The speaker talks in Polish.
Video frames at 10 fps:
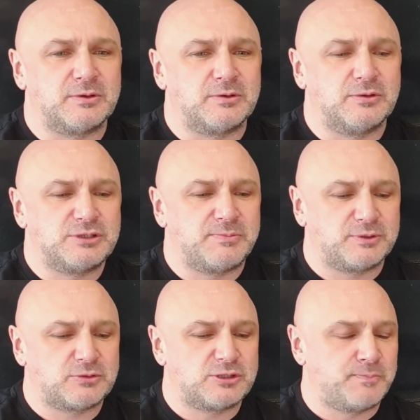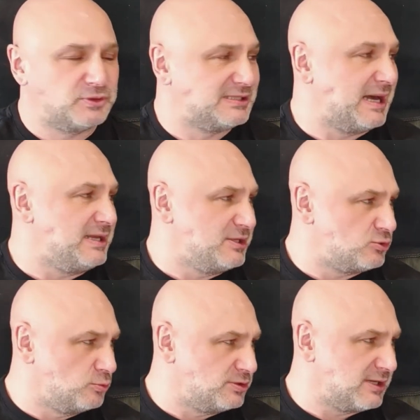ludzie, którzy poznali
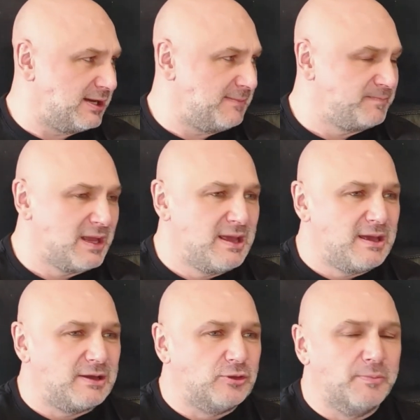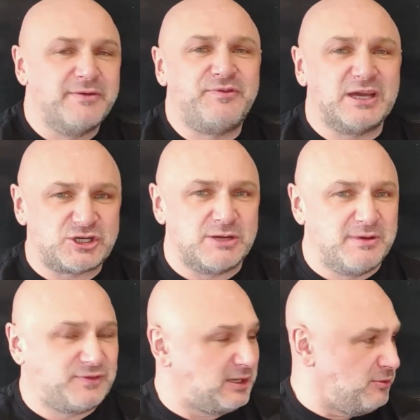Jezusa, tak. no my
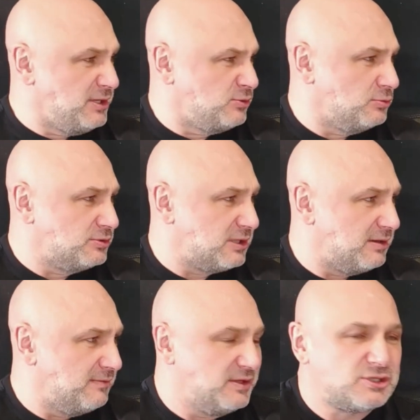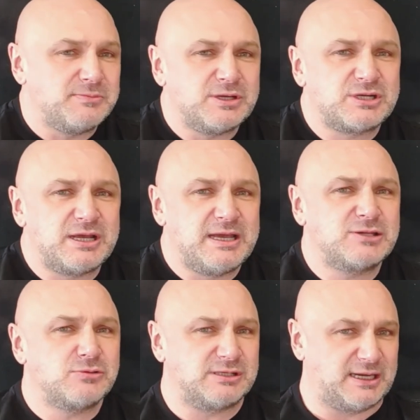wierzymy w tego Jezusa. Wierzymy, tak. że
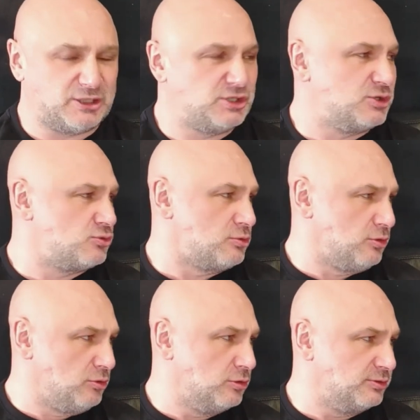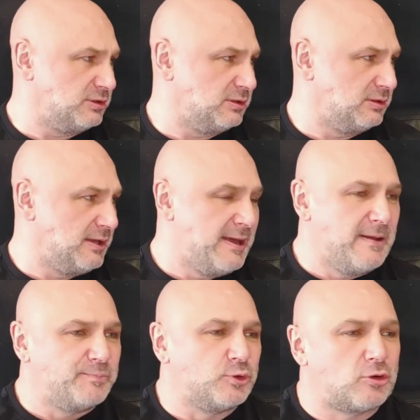Jezus na krzyżu Golgoty
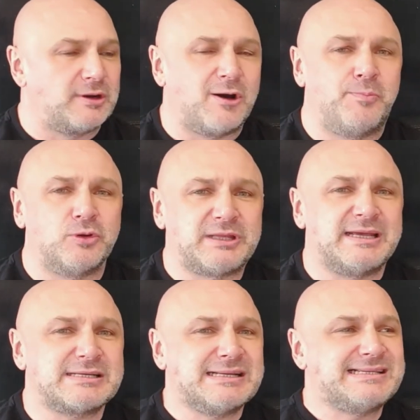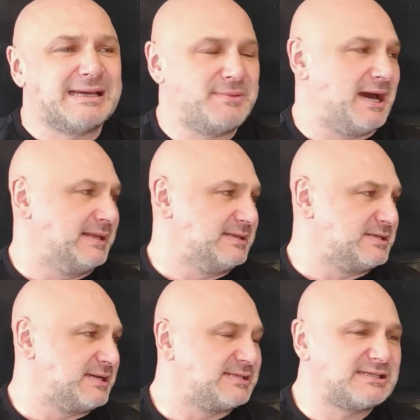dokonał potężnej zamiany,
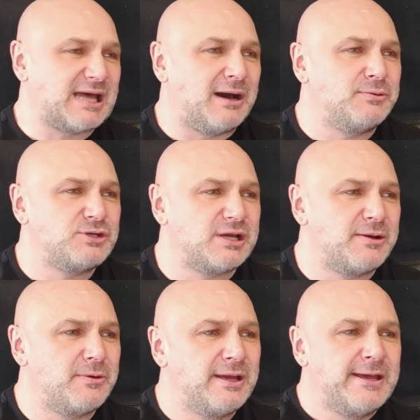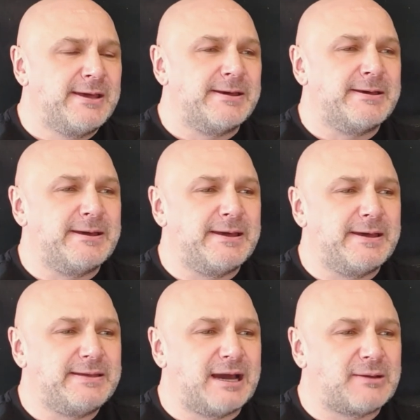że stał się
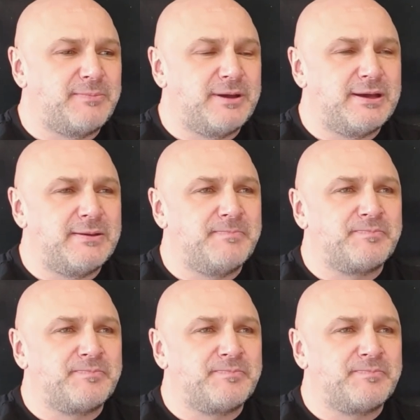e, jakby